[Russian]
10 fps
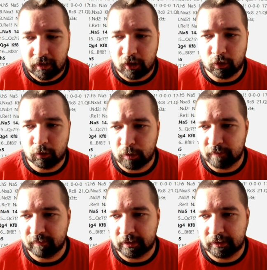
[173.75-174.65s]
Но ну, в
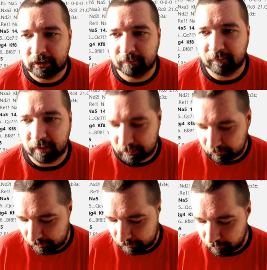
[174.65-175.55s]
этой позиции,
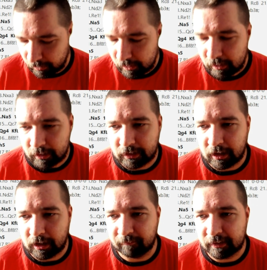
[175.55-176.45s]
прежде всего,
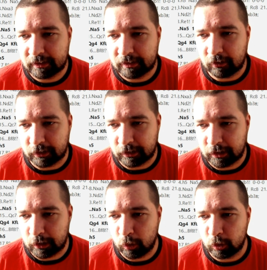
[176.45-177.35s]
я опасался
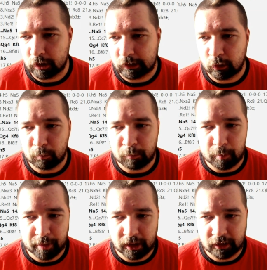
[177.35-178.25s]
где-то хода слон
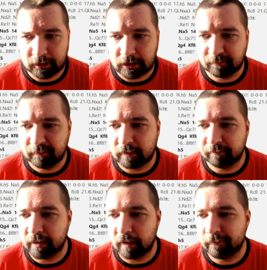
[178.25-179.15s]
b5 с
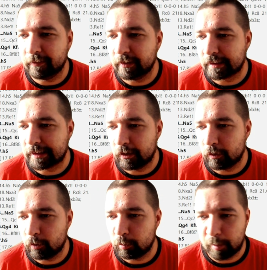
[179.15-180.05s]
разменом белопольных
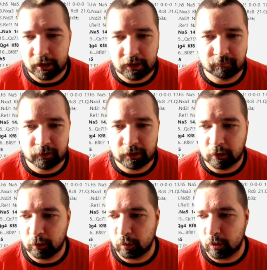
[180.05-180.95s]
слонов, поэтому
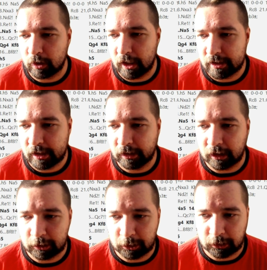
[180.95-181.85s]
делаю ход а3,
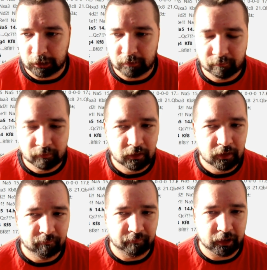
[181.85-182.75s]
а4,
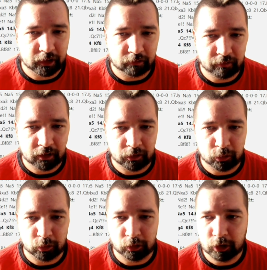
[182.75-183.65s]
прикрывая
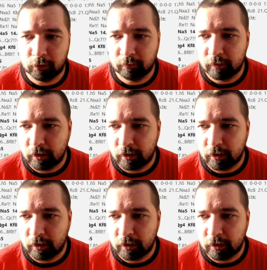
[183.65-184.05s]
эту идею